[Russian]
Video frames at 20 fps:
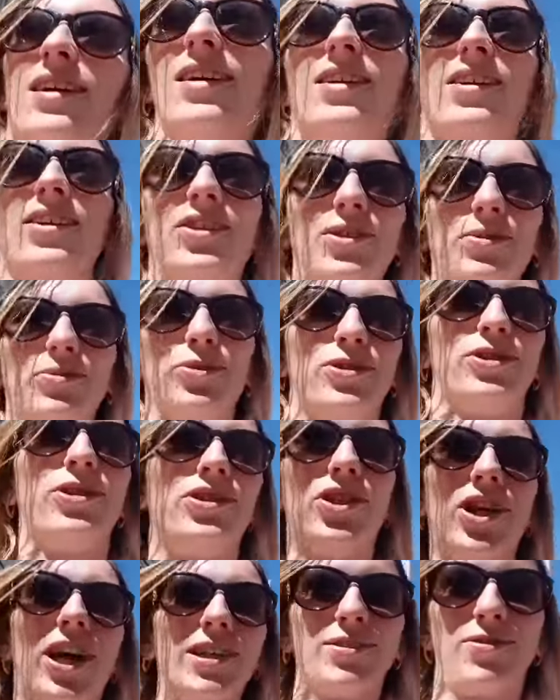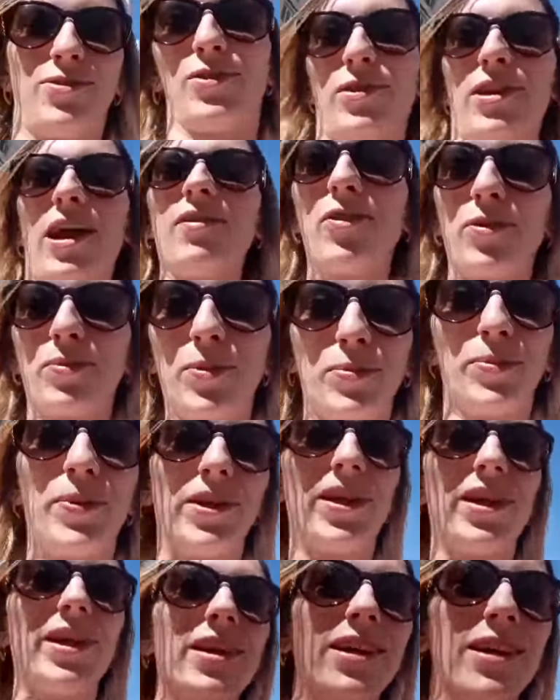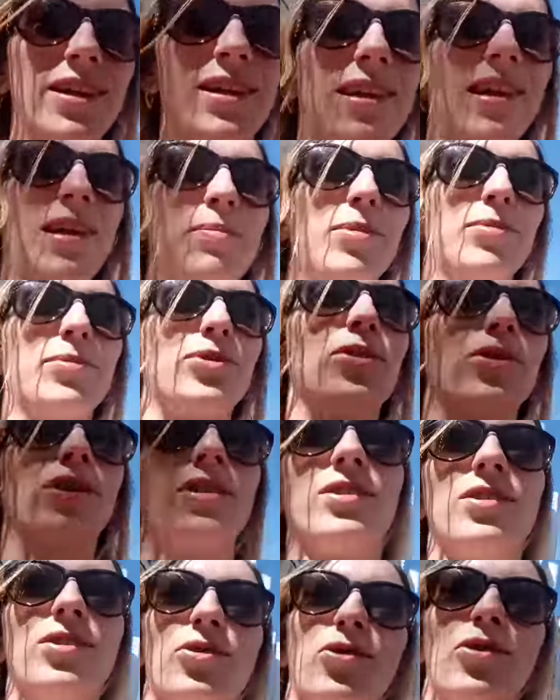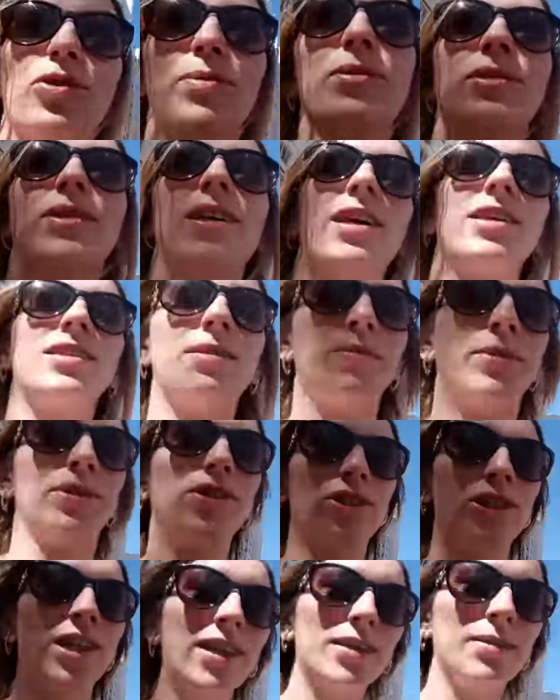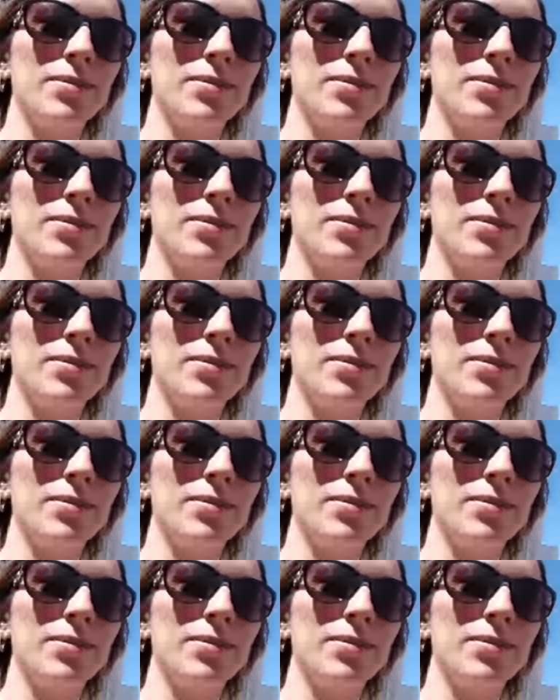а, к чему-то сейчас. Вот, да, вот мы приехали, как бы мы только знакомимся, я себе нашла